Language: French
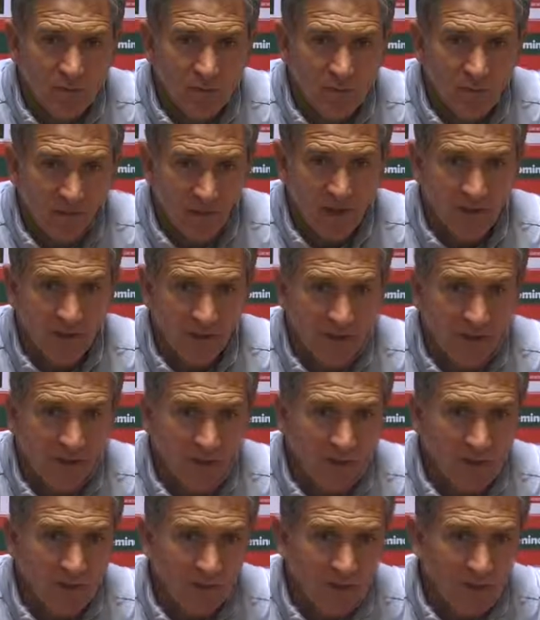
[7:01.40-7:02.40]
prête
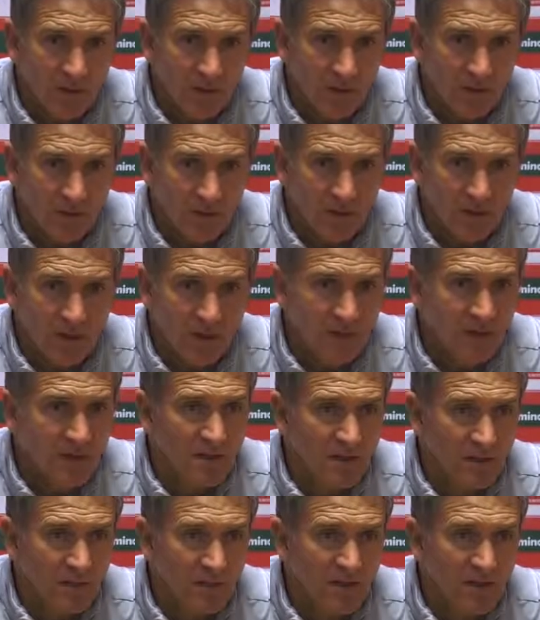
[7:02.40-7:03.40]
et très
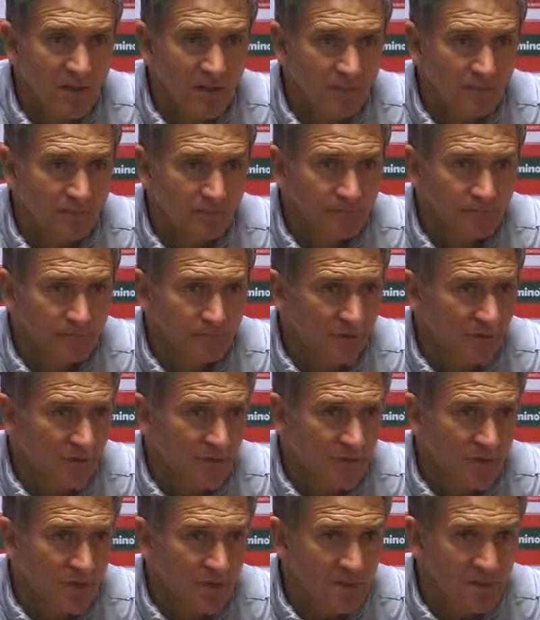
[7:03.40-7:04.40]
déterminée.
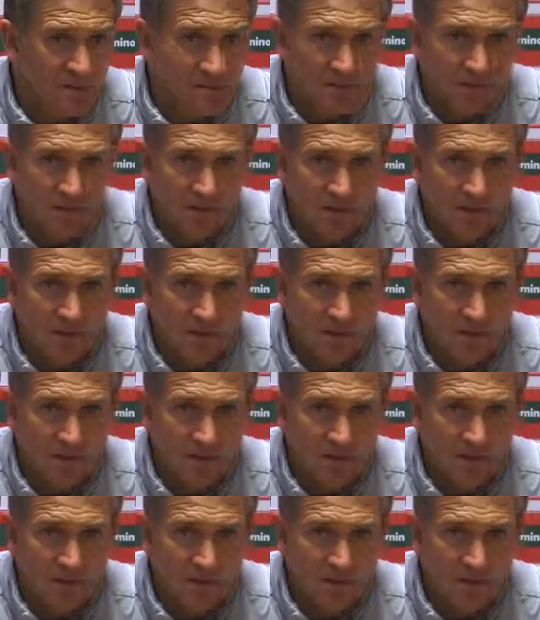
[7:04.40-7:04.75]
Ça, c'est